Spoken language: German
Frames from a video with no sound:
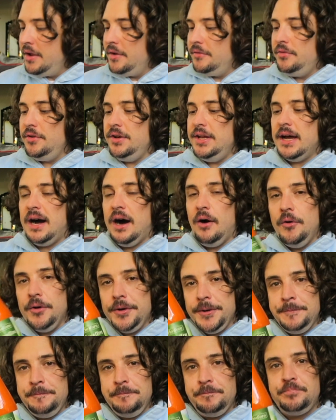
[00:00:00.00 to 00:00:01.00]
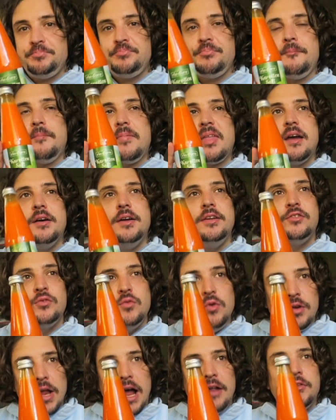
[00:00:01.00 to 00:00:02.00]
Für die Augen ist
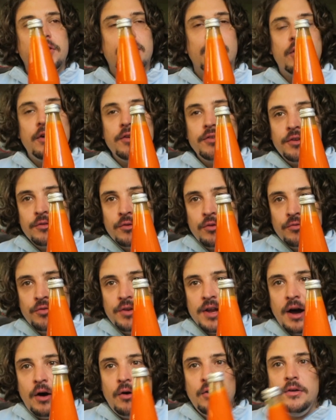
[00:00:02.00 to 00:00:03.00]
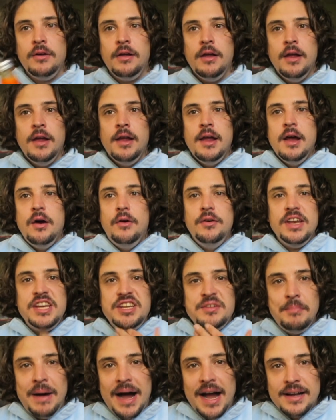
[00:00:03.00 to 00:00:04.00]
gut, also Karotten sind gut für die Augen und
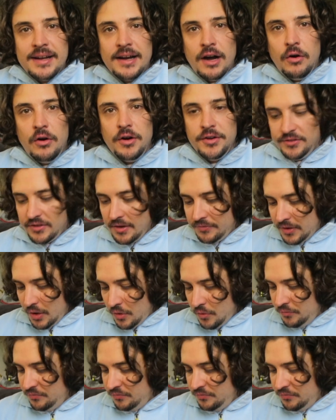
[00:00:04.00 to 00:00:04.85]
ich mag Karottensaft auch.